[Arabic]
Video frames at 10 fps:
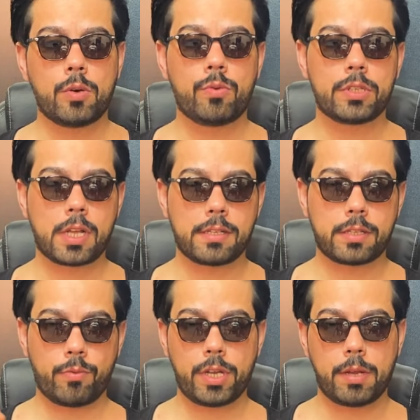وإن كان
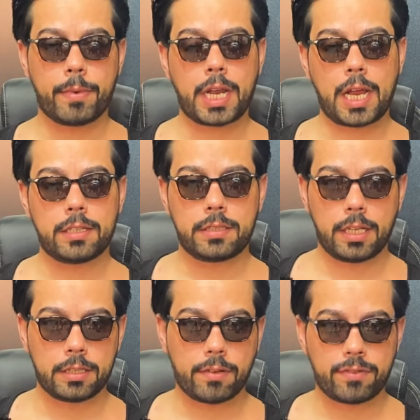سوينا
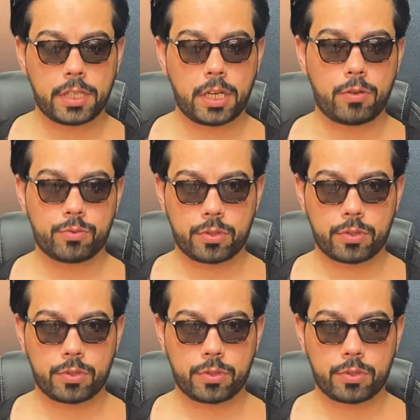مرحلتين تفتيح